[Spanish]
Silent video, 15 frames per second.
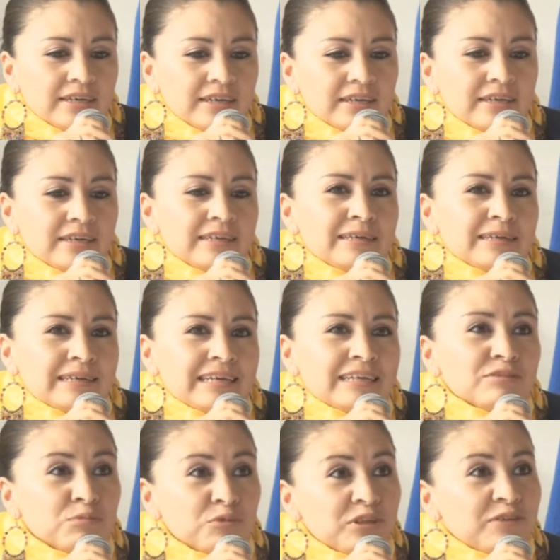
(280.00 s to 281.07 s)
Eh,
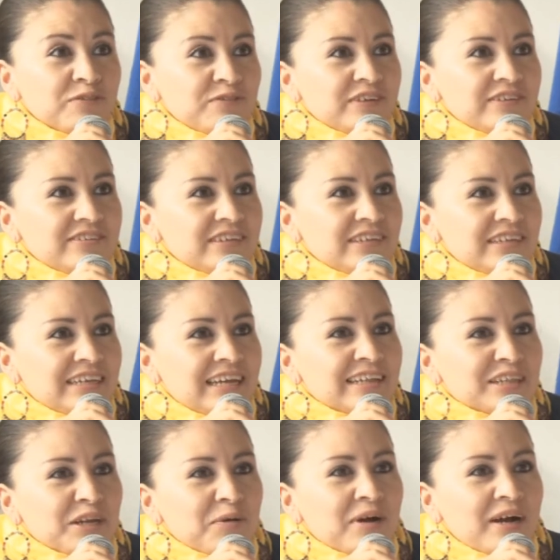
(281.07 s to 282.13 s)
es muy difícil
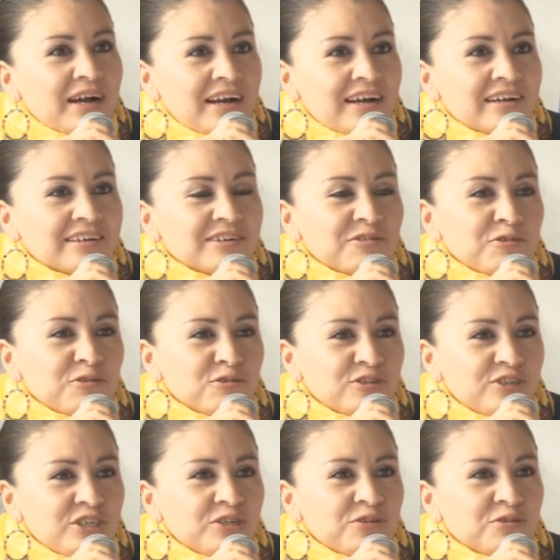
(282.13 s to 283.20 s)
ya trabajar con
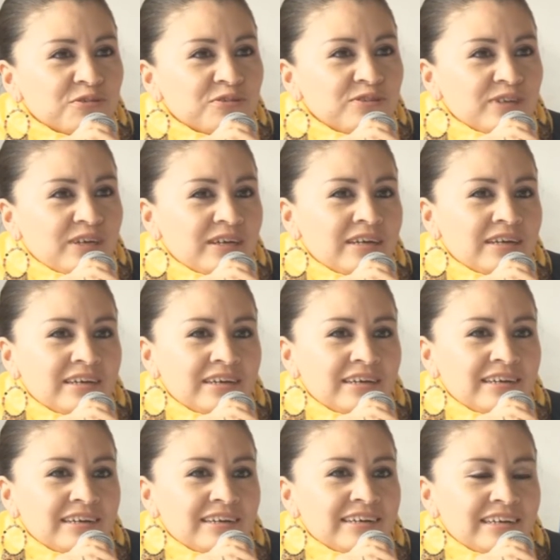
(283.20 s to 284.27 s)
los chicos
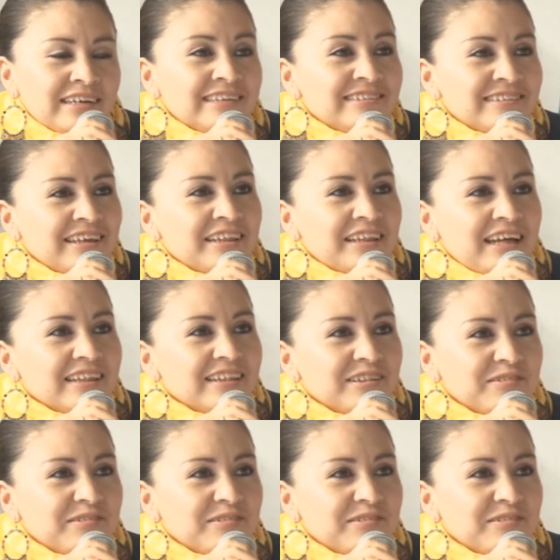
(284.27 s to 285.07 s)
a, esa edad,